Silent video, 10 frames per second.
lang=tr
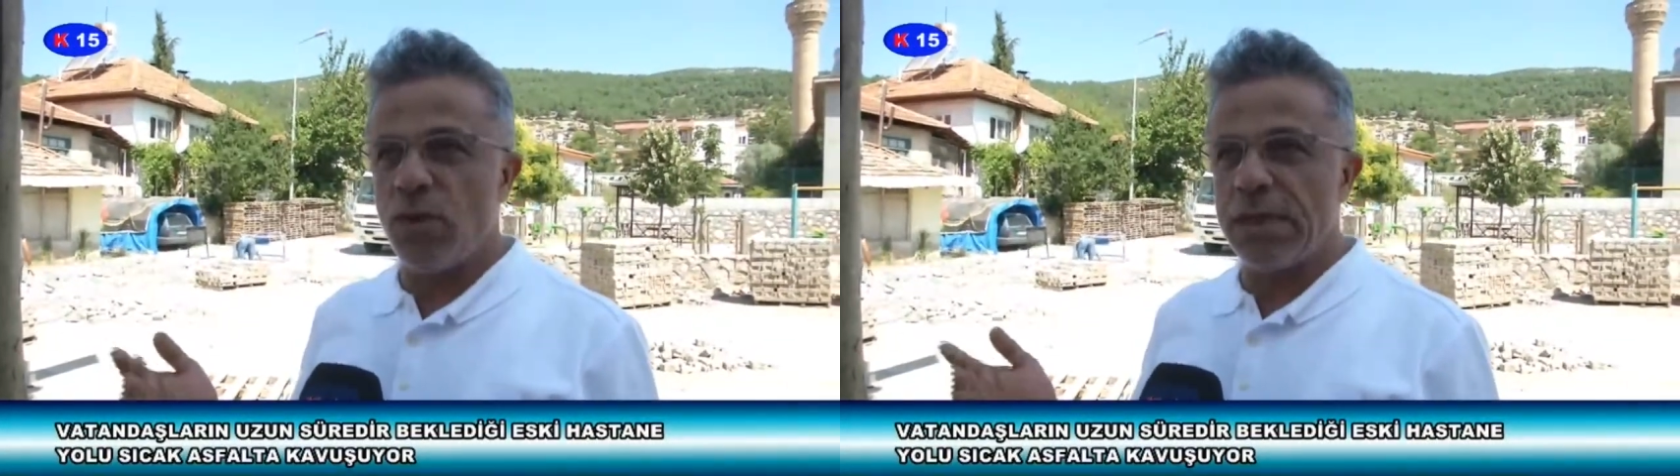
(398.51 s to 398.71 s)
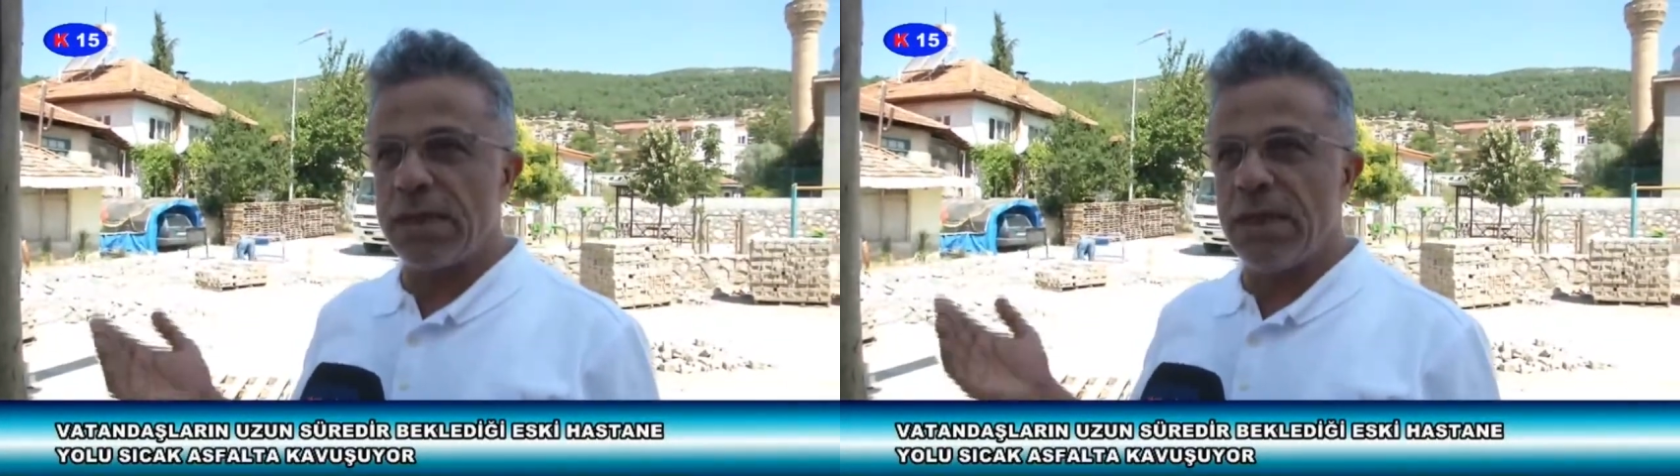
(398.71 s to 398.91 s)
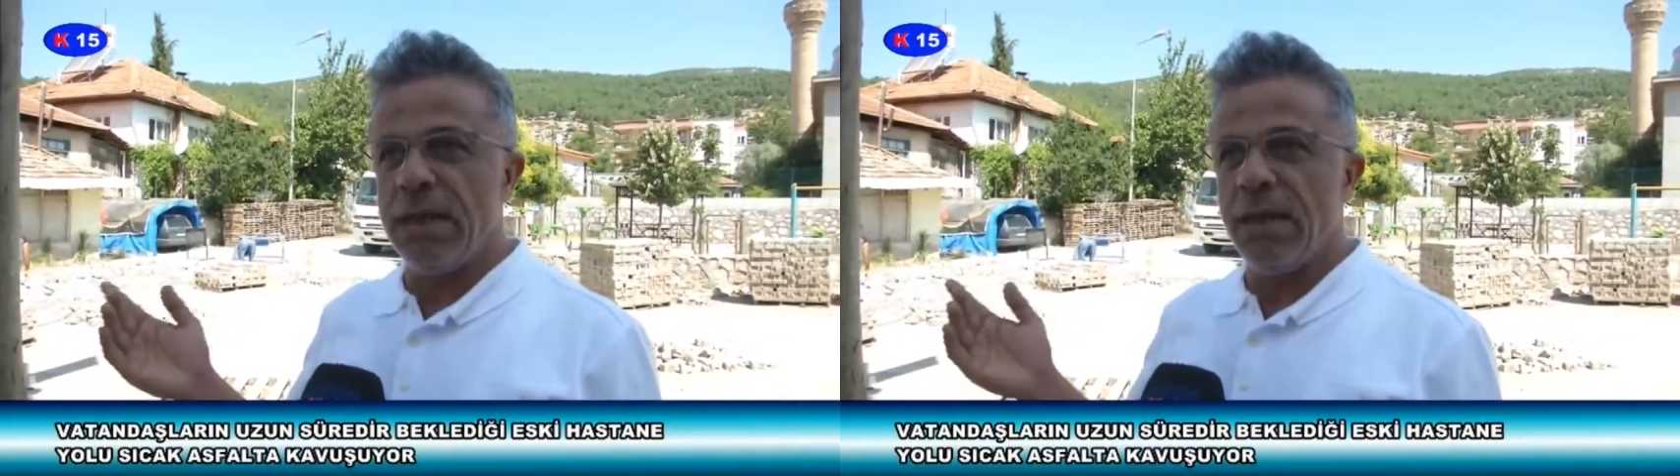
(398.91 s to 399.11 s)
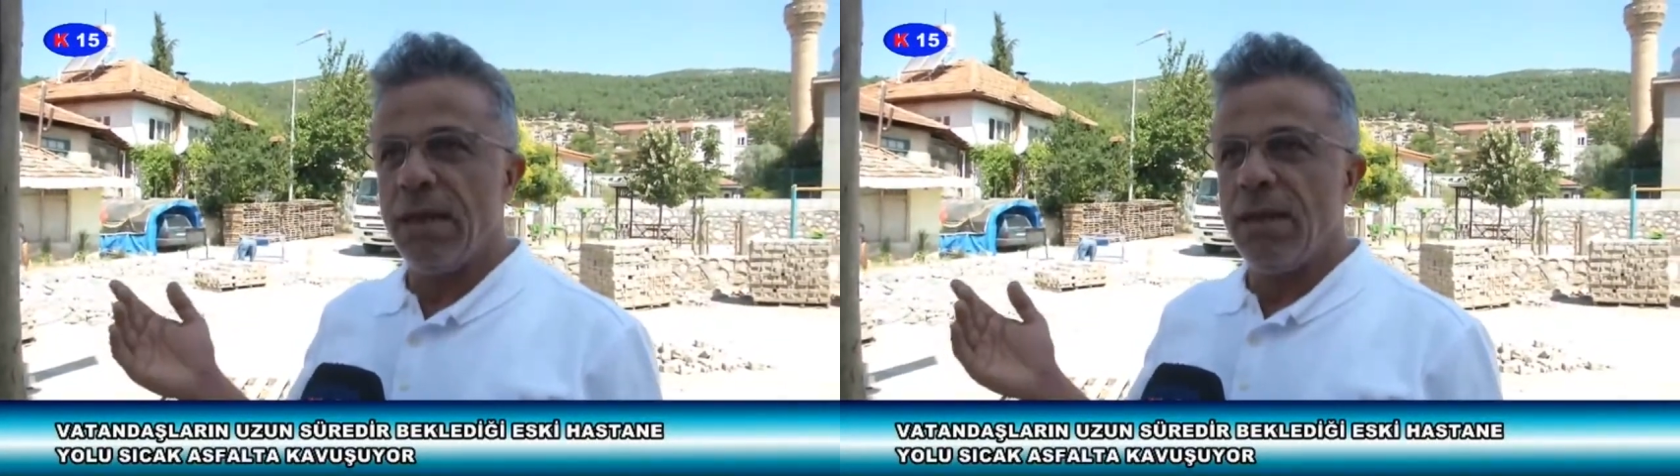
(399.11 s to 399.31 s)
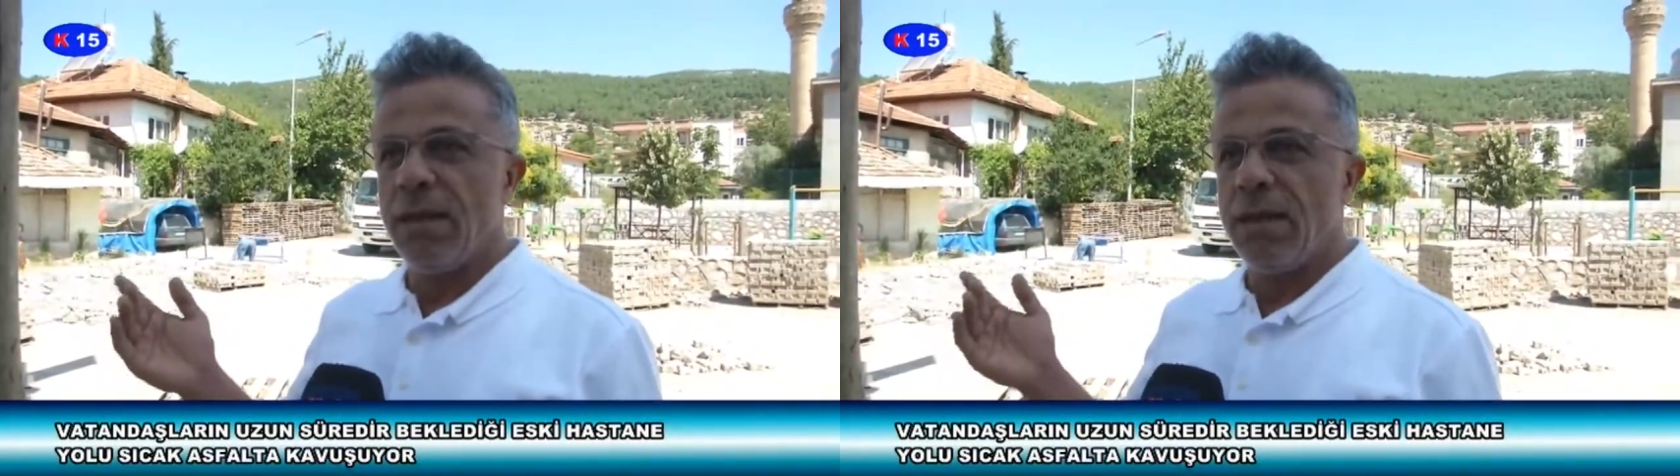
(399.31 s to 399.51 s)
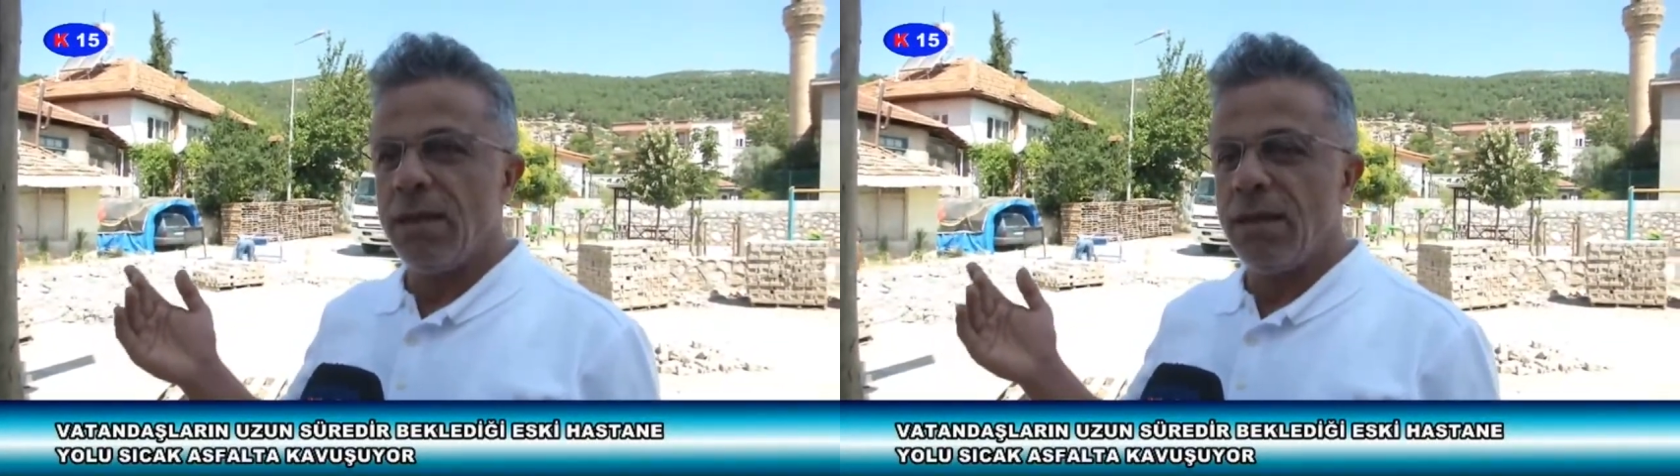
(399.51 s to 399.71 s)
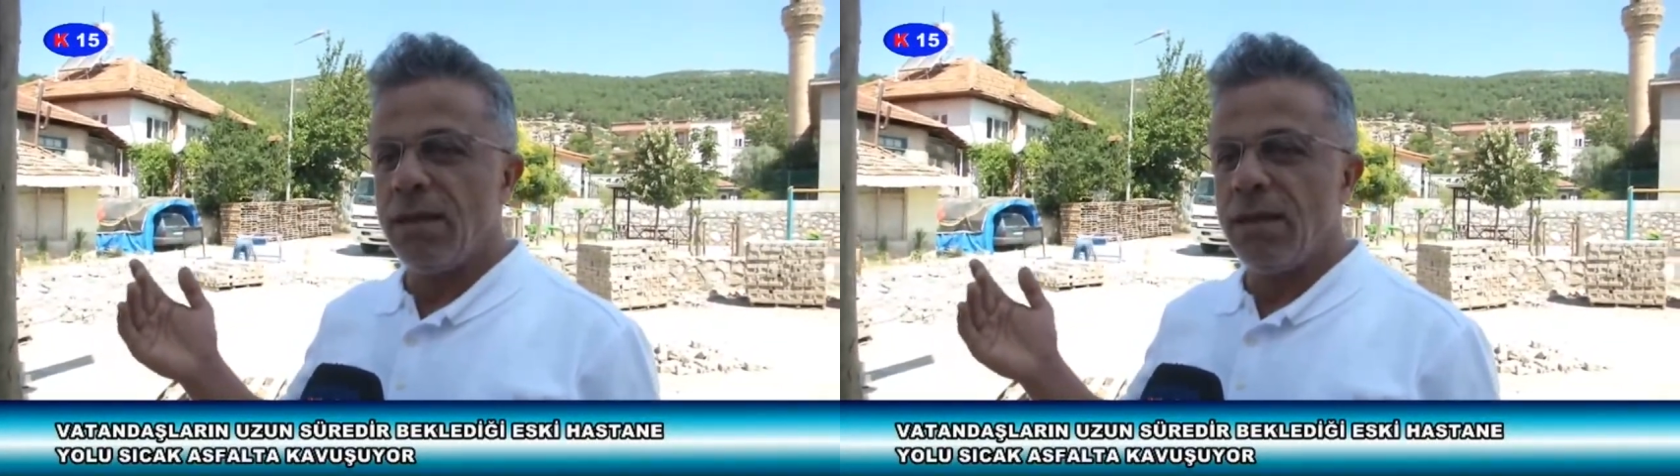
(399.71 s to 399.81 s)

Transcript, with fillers: Burası e,